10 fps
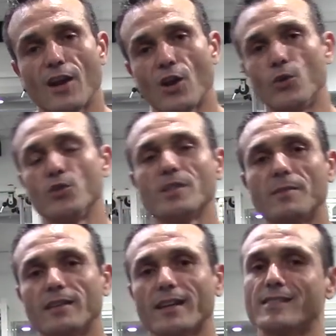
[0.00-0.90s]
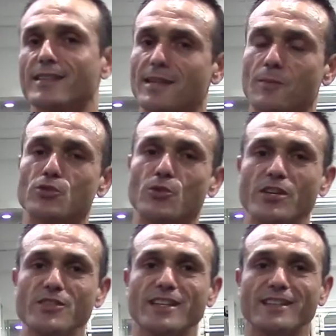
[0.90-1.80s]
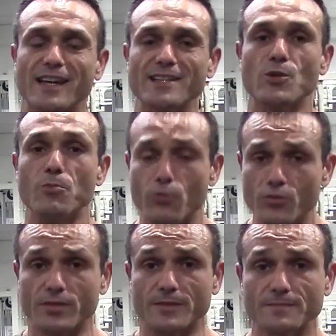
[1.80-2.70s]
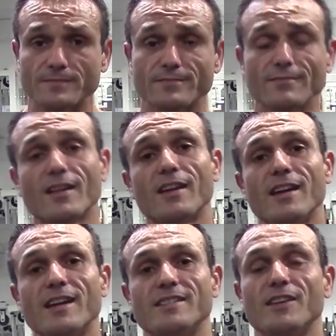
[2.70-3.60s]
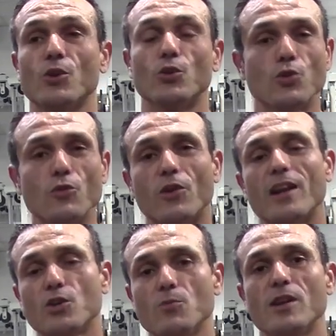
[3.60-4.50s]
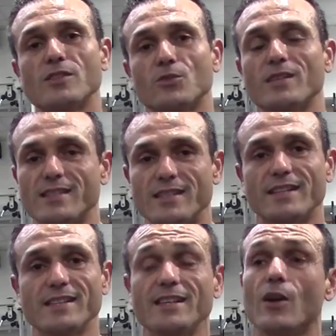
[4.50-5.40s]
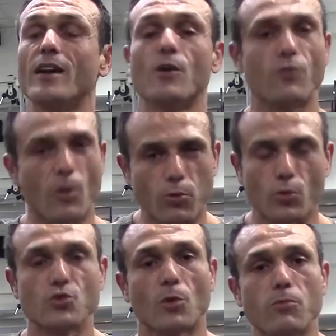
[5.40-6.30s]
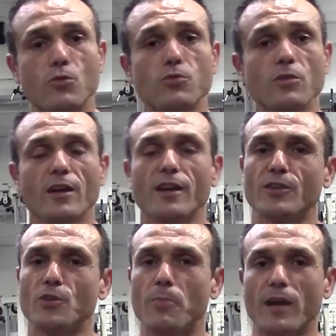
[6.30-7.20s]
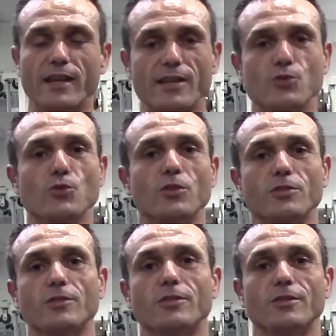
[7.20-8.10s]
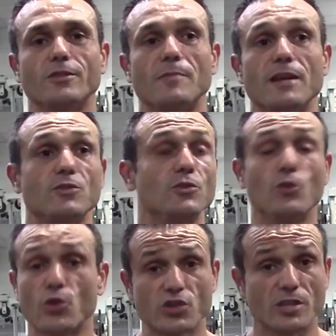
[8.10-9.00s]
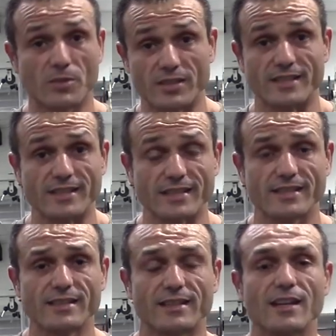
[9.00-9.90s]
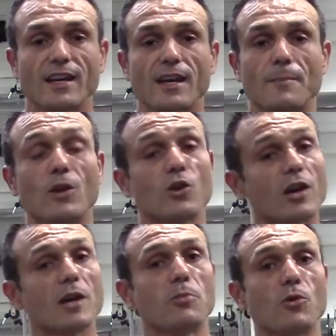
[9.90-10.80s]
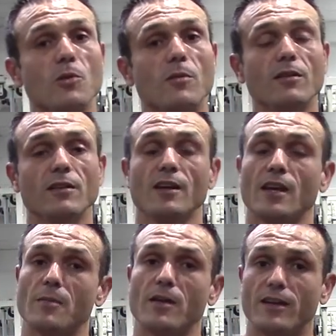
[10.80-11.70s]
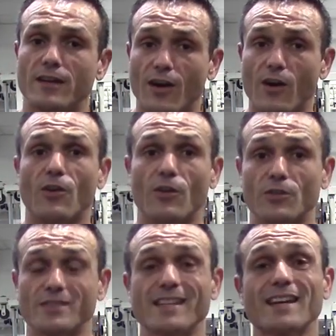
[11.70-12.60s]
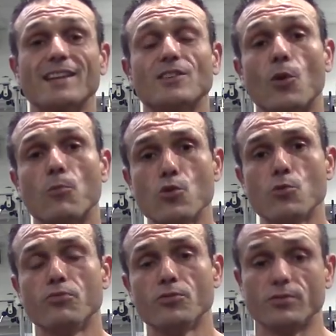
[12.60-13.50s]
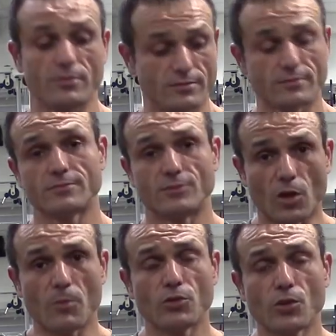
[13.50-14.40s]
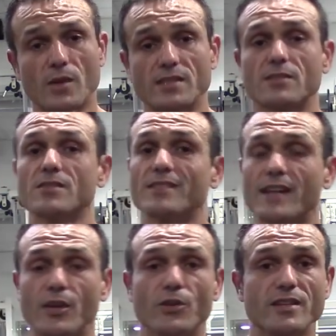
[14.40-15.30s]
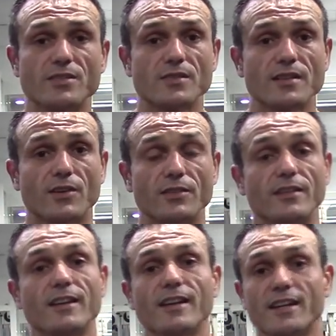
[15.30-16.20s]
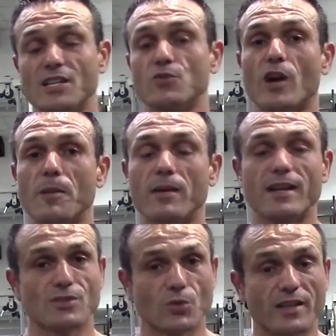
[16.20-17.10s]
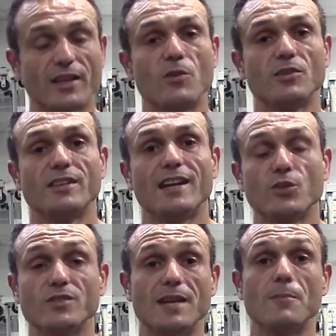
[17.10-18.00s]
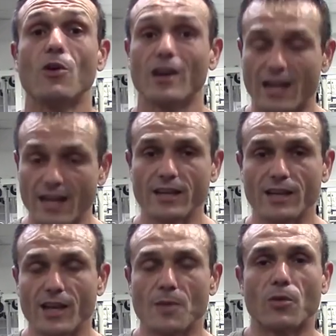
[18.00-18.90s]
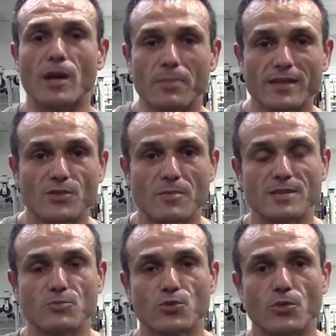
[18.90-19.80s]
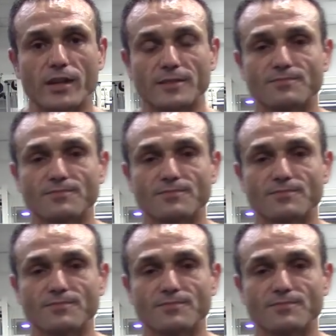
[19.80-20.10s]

Le deuxième intérêt, certainement celui qui nous intéresse le plus, c'est que devant l'accumulation d'acide lactique, et on va en produire beaucoup, de par la nature de, bah, l'enchaînement des exercices, bah, le corps répond comment eh ben, En sécrétant beaucoup plus d'hormones de croissance et de testostérone, qui je vous rappelle hein, sont les deux, éléments clés pour la prise de masse musculaire.